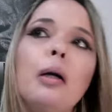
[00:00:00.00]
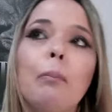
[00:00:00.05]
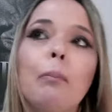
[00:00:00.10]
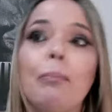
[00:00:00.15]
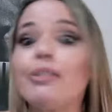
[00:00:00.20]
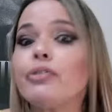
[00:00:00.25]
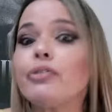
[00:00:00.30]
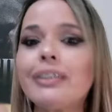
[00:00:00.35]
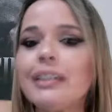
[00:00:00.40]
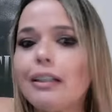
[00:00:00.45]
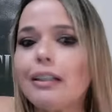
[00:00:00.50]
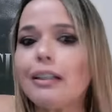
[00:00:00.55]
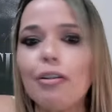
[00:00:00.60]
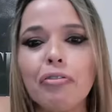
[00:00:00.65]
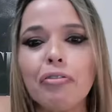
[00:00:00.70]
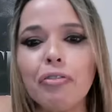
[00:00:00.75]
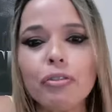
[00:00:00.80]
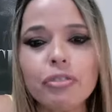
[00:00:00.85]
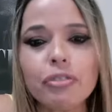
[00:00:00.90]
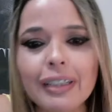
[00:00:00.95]
mas você não
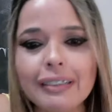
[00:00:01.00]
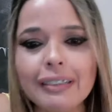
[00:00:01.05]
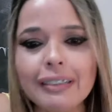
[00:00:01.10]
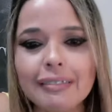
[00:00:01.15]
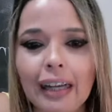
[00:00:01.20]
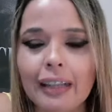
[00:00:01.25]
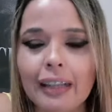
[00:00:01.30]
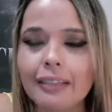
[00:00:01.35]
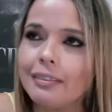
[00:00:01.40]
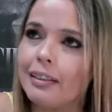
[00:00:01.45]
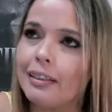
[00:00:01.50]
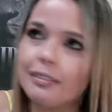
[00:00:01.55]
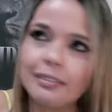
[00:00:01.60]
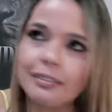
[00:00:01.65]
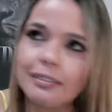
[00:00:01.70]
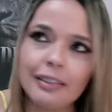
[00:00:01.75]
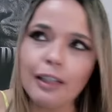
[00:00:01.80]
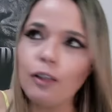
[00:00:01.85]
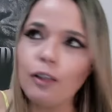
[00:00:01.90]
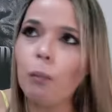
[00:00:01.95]
viu os detalhes. Eles
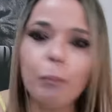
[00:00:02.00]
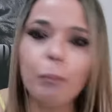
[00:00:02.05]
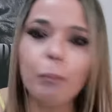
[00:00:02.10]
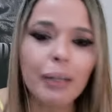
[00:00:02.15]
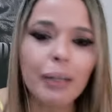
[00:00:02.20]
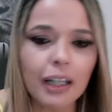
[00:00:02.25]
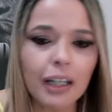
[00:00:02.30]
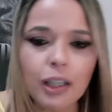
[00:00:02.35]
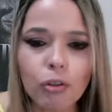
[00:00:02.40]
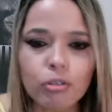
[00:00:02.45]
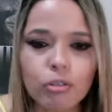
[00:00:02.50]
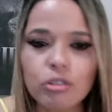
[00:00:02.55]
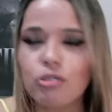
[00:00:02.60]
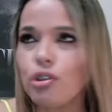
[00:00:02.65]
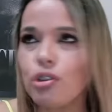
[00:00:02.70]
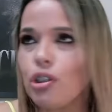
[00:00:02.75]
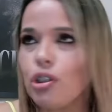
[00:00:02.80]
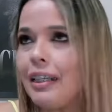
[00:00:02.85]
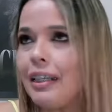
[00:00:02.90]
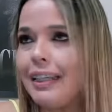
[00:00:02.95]
eram brancos e
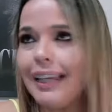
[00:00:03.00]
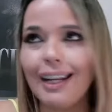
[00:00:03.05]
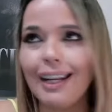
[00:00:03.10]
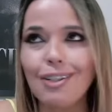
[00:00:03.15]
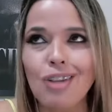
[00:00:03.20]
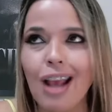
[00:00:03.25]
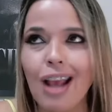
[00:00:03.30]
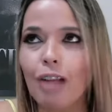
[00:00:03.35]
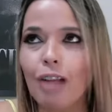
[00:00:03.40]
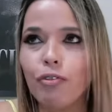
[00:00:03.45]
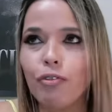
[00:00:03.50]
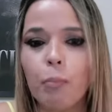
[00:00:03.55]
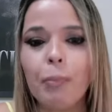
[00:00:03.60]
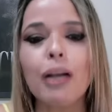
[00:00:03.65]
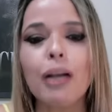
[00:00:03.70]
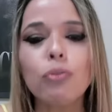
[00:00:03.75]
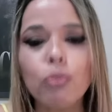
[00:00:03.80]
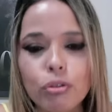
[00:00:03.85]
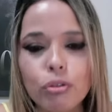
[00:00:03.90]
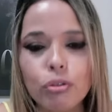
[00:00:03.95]
tinha, irradiavam
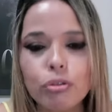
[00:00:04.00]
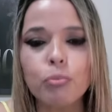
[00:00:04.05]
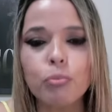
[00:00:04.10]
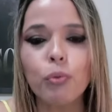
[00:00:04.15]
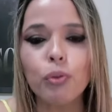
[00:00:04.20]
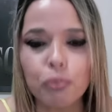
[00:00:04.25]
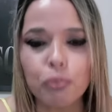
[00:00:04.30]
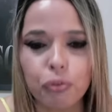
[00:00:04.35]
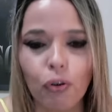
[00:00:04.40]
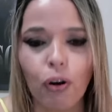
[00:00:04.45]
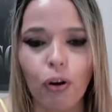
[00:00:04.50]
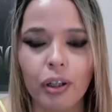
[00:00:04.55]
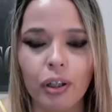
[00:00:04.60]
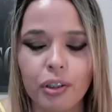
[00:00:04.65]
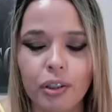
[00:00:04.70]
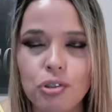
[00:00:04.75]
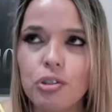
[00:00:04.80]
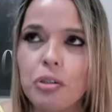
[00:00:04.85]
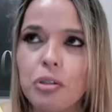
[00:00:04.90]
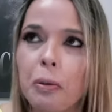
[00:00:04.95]
uma luz muito
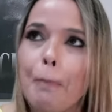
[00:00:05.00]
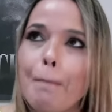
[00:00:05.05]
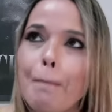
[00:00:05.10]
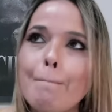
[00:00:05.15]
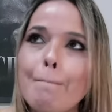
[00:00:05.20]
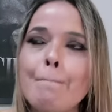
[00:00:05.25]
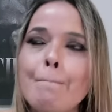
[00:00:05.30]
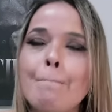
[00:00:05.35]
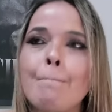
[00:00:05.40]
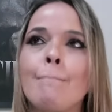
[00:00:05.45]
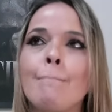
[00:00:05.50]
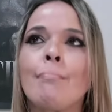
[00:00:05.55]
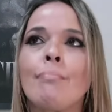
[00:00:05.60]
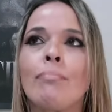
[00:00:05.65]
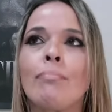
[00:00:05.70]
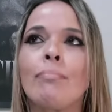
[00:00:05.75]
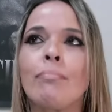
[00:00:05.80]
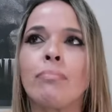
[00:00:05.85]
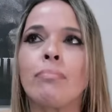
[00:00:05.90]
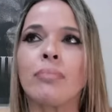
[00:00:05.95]
forte.
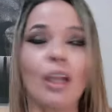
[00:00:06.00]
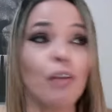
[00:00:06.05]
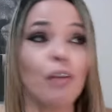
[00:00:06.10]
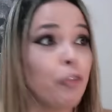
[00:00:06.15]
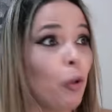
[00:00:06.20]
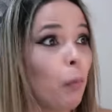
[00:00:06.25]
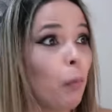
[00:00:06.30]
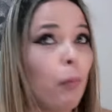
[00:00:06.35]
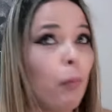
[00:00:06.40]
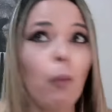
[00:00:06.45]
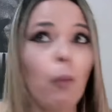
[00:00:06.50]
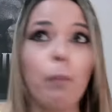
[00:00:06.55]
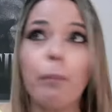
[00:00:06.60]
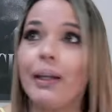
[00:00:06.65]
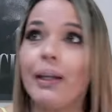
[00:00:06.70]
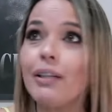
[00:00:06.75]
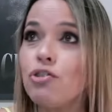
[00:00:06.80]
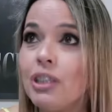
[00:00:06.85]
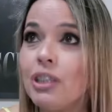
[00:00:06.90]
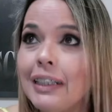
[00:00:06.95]
Eu fiquei um pouco
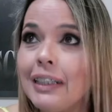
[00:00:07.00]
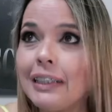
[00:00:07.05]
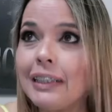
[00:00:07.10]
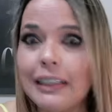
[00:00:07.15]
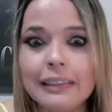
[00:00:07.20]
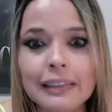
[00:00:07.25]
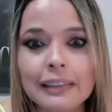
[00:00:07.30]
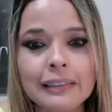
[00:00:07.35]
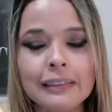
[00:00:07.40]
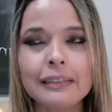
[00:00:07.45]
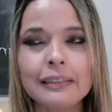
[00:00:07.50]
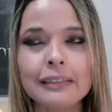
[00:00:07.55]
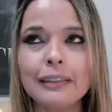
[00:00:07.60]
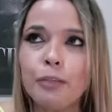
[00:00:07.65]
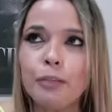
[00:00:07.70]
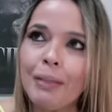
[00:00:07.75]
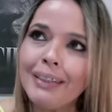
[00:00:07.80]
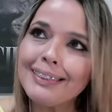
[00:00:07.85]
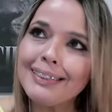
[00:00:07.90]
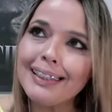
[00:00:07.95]
perdida tentando
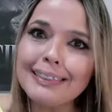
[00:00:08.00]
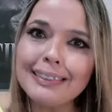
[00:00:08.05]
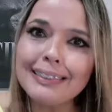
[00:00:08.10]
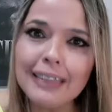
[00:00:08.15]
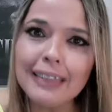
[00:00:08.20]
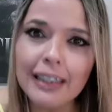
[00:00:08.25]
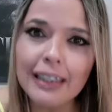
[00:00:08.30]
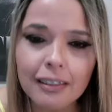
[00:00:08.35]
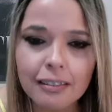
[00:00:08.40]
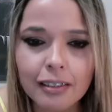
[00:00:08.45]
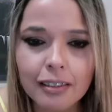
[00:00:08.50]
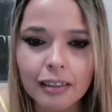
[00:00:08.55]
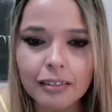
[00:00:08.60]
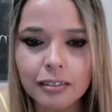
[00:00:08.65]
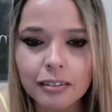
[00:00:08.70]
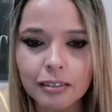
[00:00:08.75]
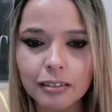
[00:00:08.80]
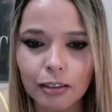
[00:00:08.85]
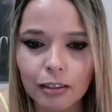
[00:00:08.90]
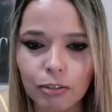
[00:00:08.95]
entender, mas a
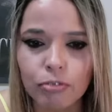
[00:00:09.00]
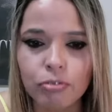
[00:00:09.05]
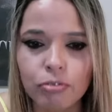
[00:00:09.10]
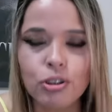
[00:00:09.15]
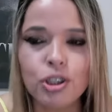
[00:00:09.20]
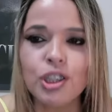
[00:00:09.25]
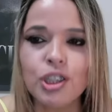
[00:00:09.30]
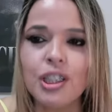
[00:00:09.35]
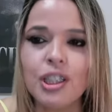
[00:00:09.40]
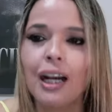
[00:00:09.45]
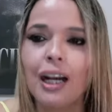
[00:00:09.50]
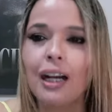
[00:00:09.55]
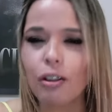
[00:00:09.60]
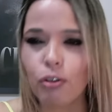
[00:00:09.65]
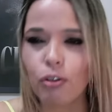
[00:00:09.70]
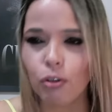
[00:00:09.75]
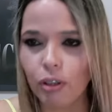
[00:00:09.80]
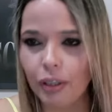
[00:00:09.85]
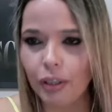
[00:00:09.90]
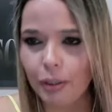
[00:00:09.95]
sensação de
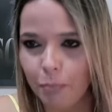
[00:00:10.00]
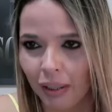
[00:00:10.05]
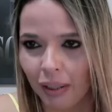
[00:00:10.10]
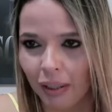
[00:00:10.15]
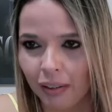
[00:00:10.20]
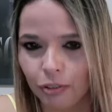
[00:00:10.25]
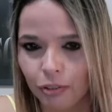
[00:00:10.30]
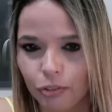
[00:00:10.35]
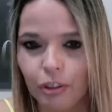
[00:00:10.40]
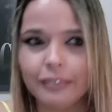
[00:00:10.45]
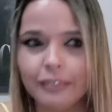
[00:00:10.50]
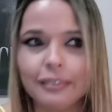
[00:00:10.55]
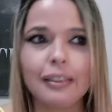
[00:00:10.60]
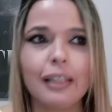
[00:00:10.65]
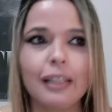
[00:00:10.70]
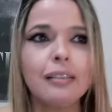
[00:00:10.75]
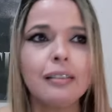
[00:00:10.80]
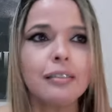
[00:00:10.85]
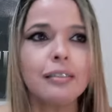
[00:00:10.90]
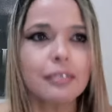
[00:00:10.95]
acolhimento, a
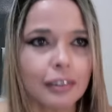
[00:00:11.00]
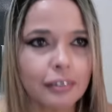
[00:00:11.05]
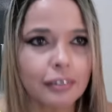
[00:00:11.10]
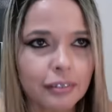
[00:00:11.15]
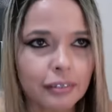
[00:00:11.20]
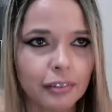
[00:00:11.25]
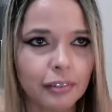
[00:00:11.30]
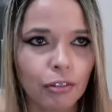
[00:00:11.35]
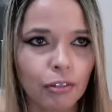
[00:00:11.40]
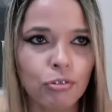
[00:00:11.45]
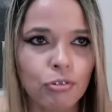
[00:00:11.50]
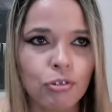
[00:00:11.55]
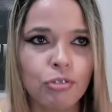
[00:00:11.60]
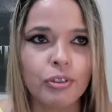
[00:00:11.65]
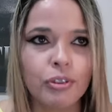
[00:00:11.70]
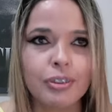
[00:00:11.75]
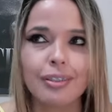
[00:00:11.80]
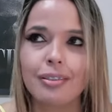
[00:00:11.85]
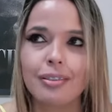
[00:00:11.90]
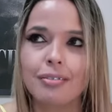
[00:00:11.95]
sensação de
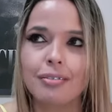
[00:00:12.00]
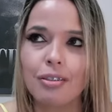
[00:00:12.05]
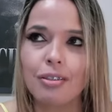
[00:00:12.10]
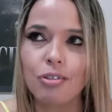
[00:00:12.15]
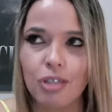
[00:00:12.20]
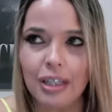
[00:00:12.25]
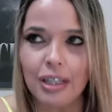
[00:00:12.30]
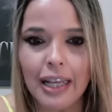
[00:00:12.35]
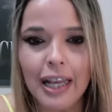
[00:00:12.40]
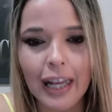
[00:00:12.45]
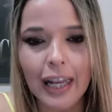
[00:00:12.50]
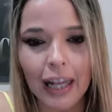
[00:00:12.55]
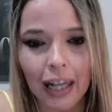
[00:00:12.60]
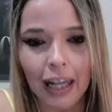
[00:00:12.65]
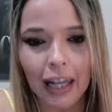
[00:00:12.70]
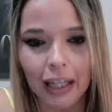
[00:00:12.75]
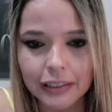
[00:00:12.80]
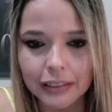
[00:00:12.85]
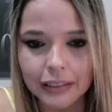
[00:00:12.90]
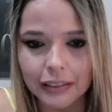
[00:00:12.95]
você se sentir em
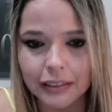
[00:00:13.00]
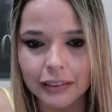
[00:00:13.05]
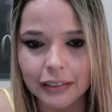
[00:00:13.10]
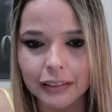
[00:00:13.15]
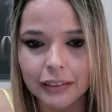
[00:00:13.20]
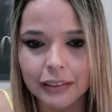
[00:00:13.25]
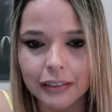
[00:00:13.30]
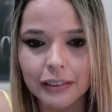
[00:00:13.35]
casa,